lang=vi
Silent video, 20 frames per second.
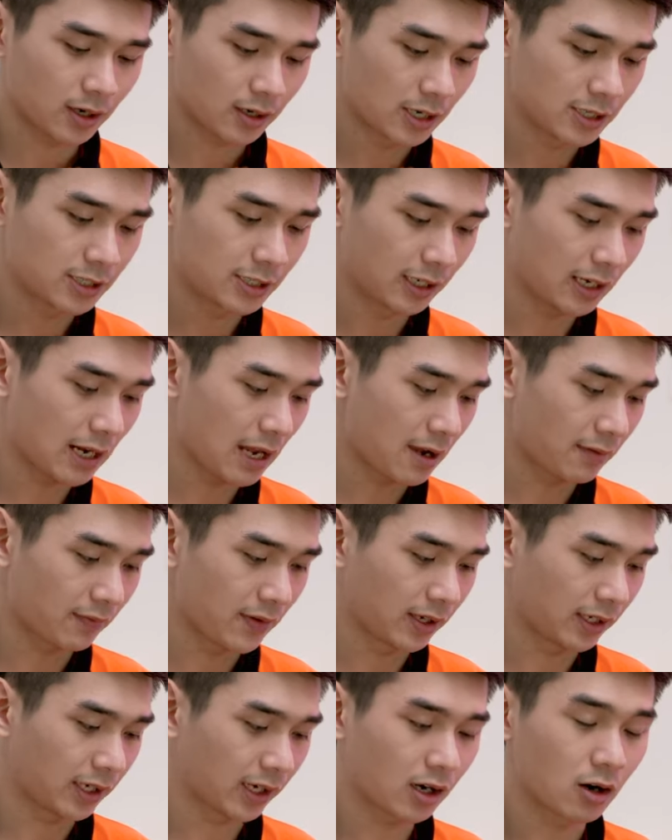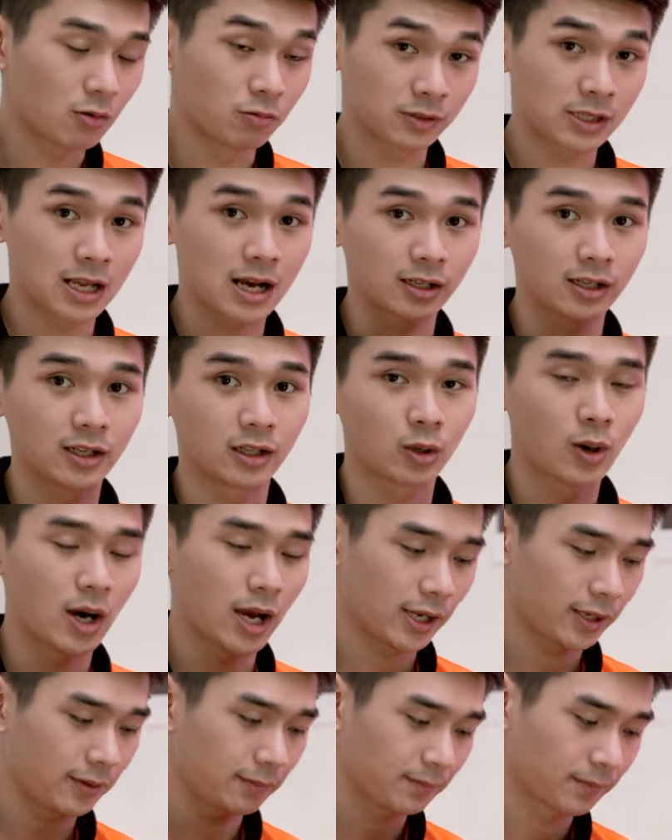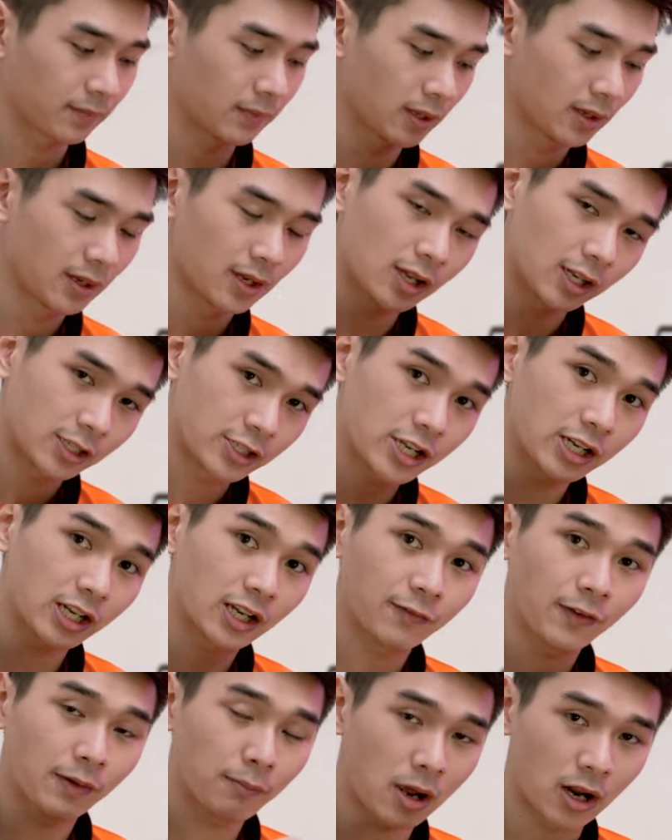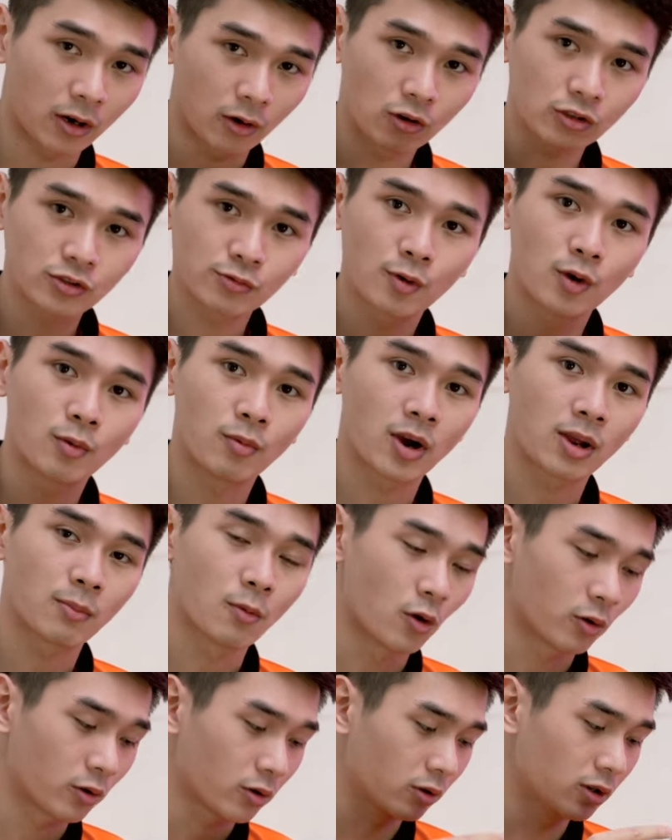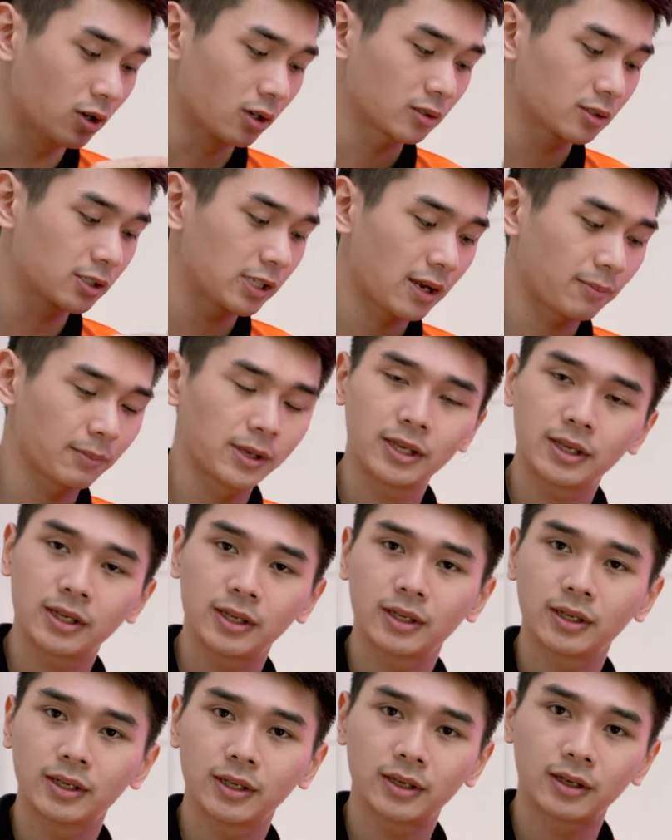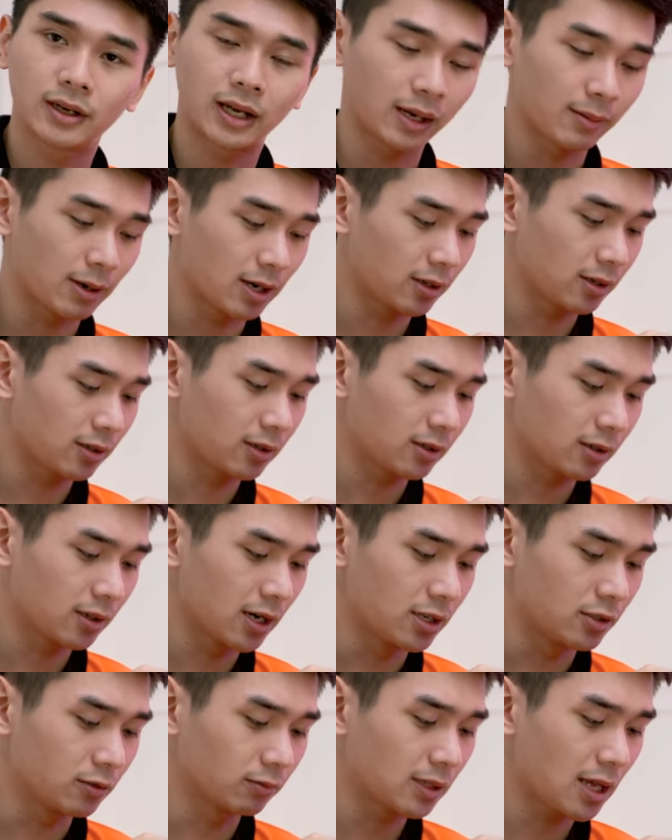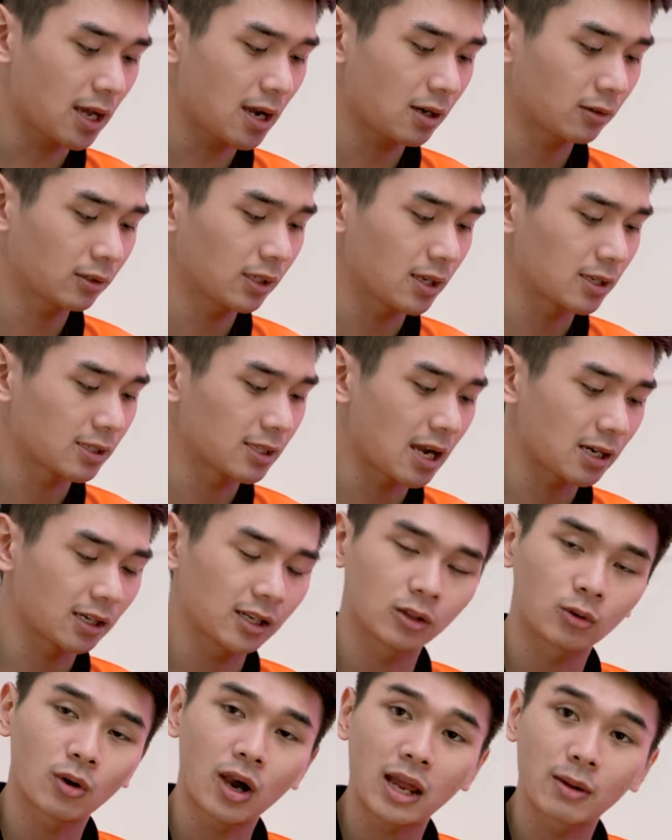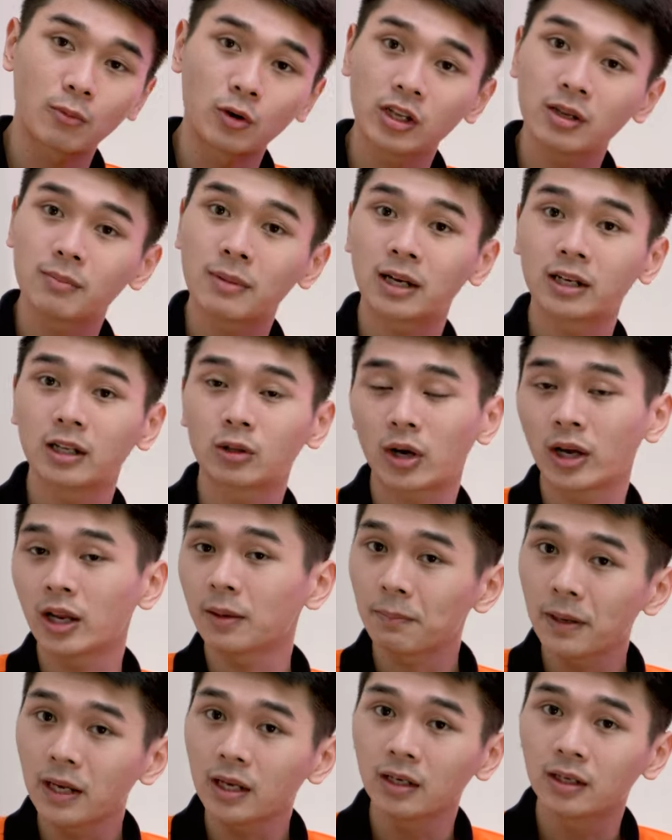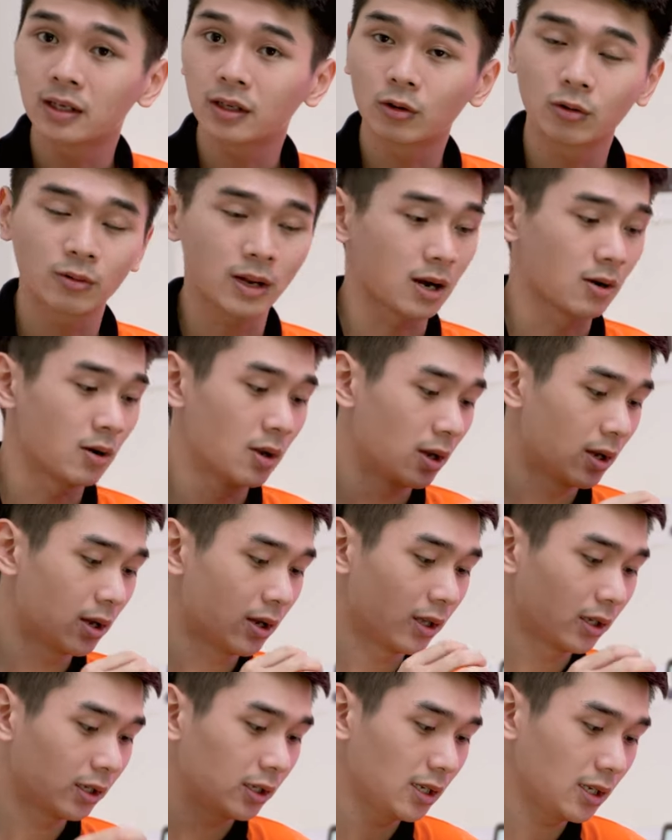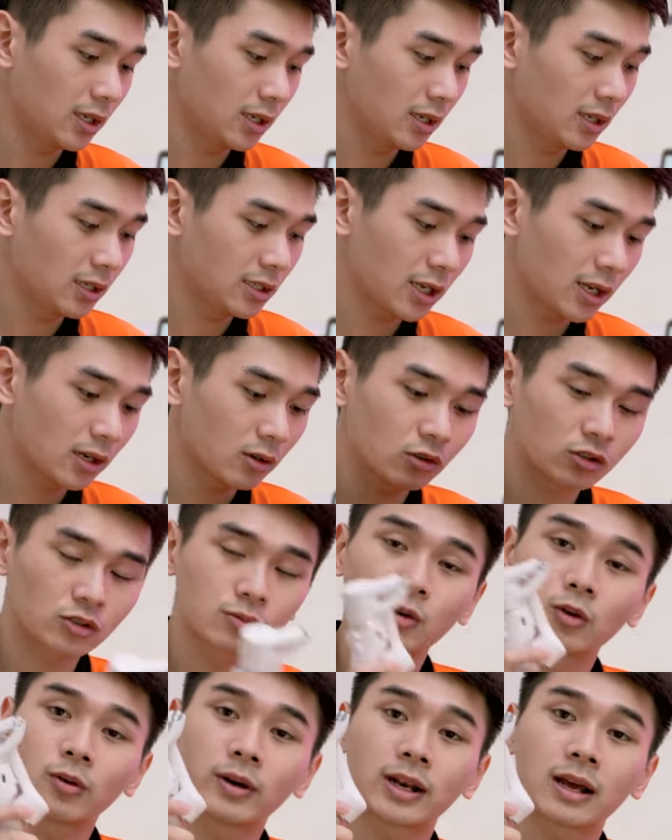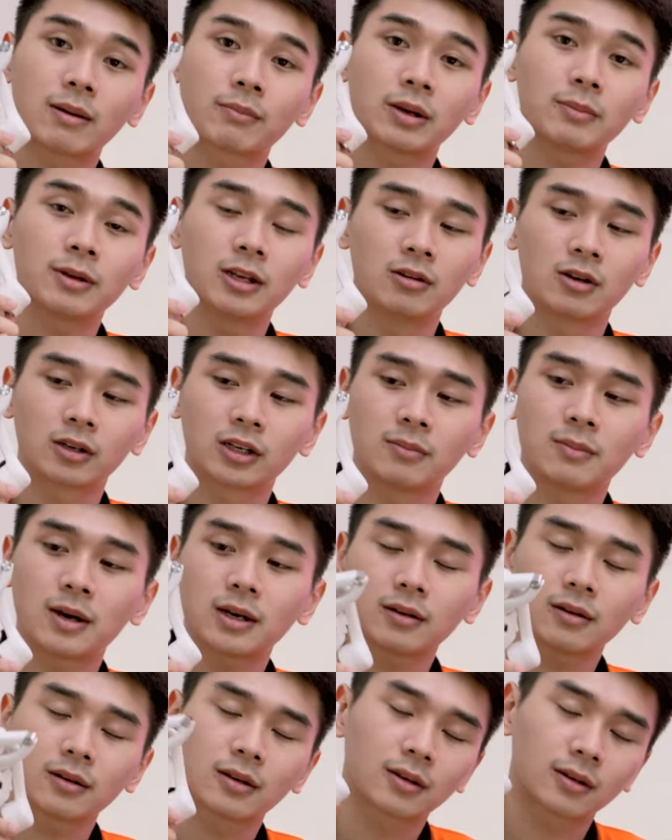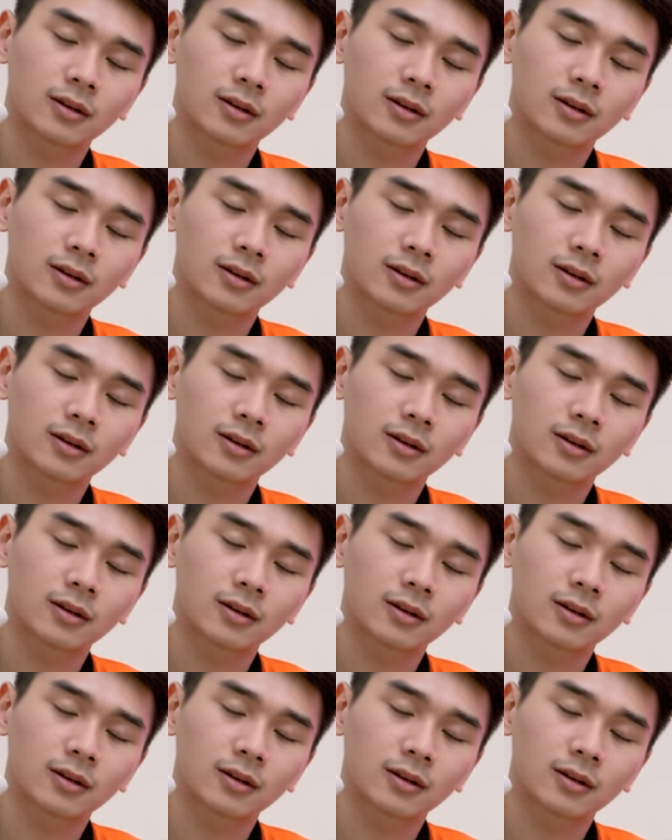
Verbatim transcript: Đấy chính là về cái cổng sạc điện thoại. Trên cái phiên bản Osmo Mobile bốn nó được trang bị, anh em ạ, để chúng ta có thể sạc điện thoại mỗi khi mà điện thoại hết pin, đúng không nào? Thì trên Osmo Mobile năm đã bị lược đi mất.